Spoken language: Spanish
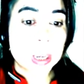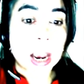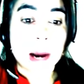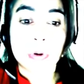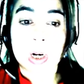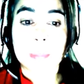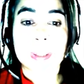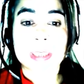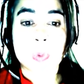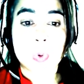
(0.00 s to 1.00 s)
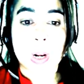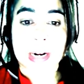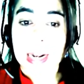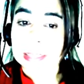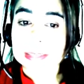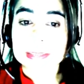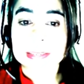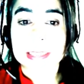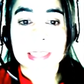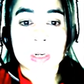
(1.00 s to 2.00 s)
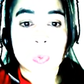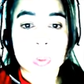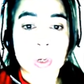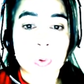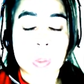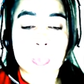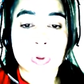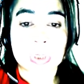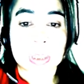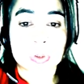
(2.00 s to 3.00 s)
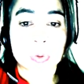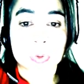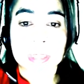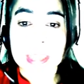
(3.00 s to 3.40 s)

Habló de la matrícula gratis y señaló que con el proyecto